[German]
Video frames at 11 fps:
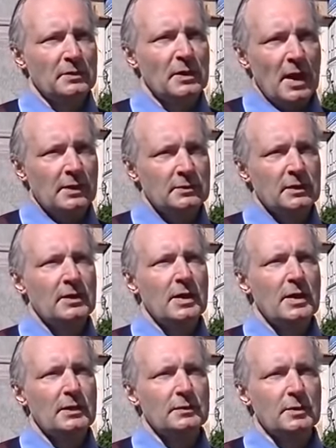die
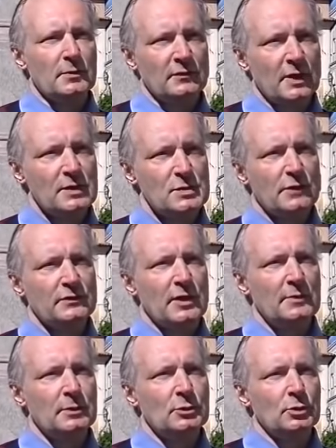anklagt, die
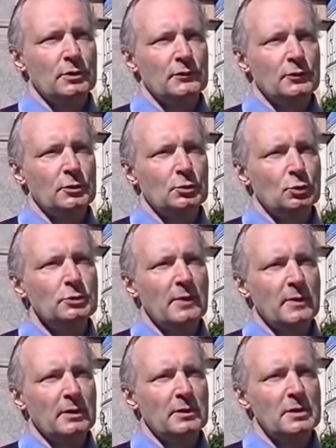Beweisaufnahme durchführt und
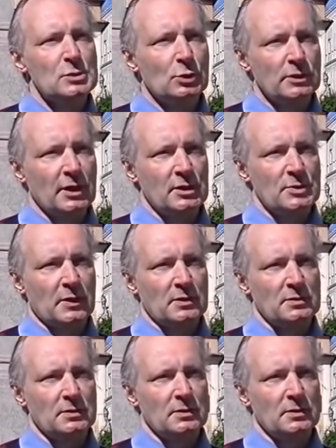am Ende das Urteil spricht.